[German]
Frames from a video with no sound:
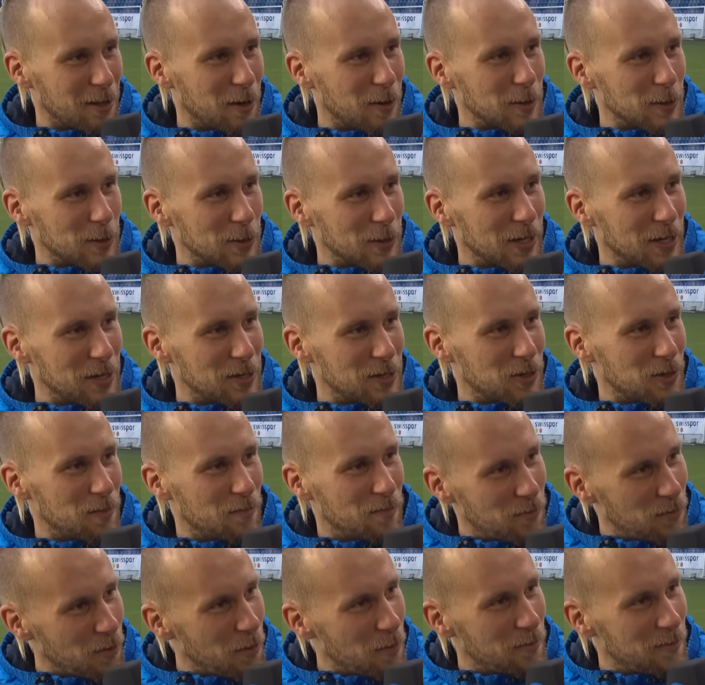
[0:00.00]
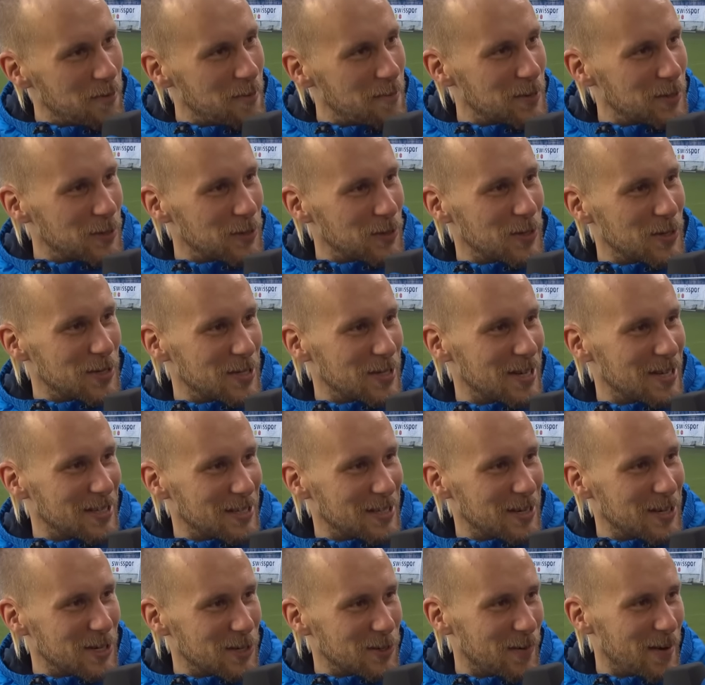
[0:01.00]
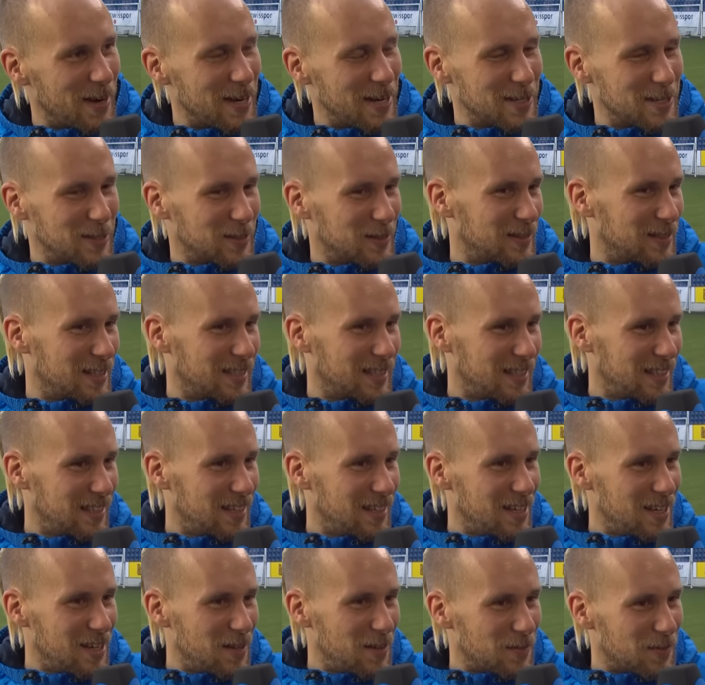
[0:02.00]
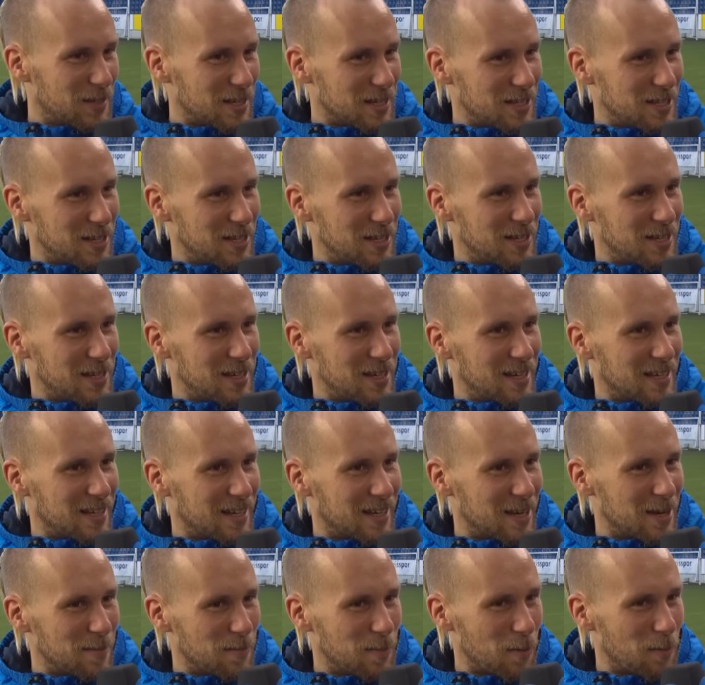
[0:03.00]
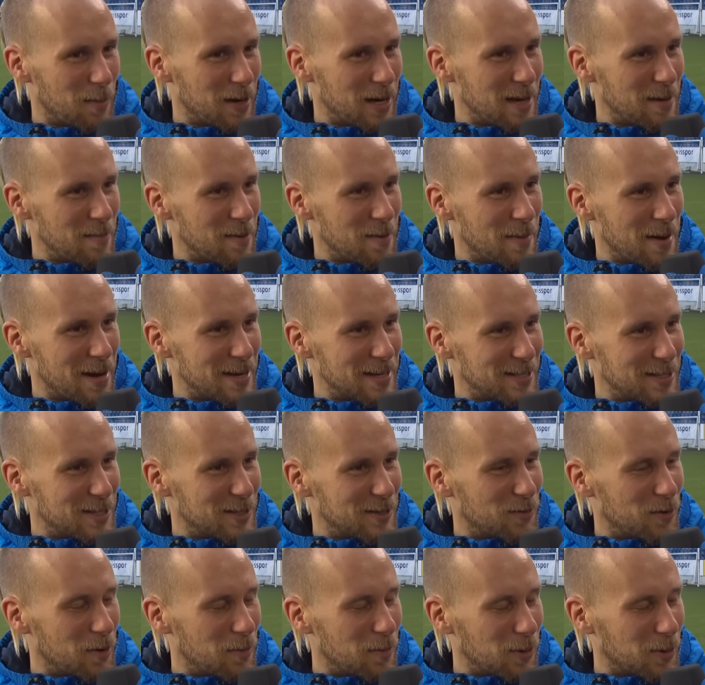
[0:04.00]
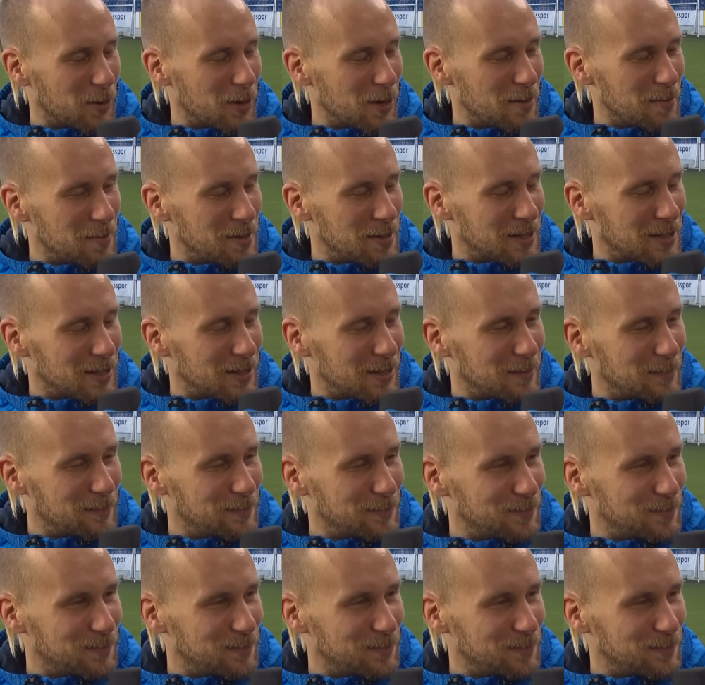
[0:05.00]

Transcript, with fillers: auch schon ganz schön Pfupf, wie man so schön sagt, in der Schweiz. Und da sind die äh, Probleme meistens vorprogrammiert. Ja.